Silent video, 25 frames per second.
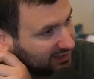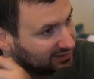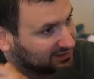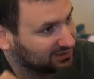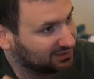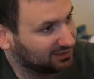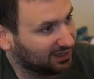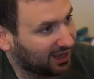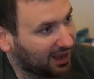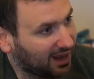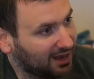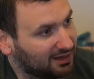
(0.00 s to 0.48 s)

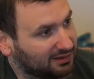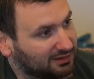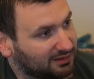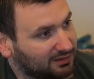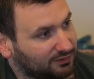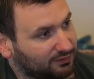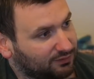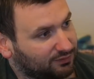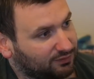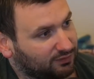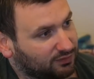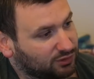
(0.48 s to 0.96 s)
ein
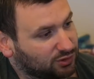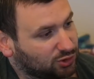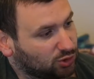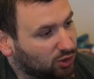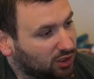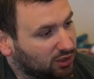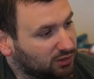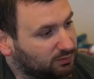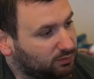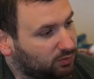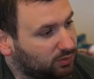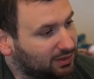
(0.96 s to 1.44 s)
relativ
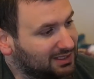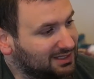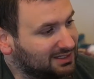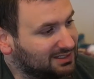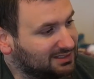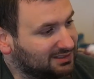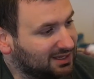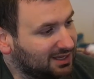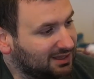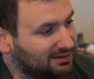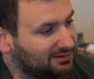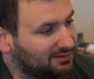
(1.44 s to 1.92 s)
Short Print
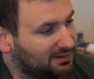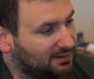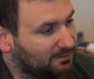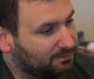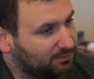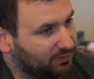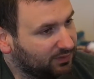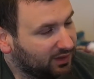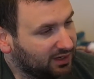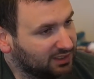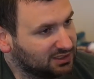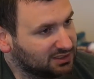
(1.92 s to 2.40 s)
Set.
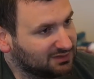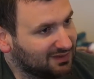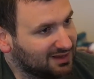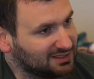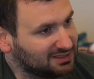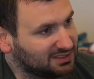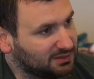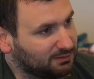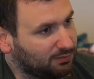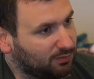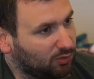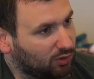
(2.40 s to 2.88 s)
Das
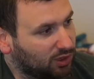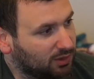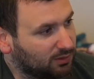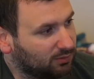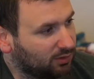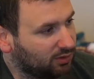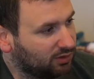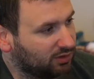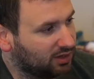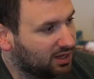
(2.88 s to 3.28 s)
weiß die Pokémon,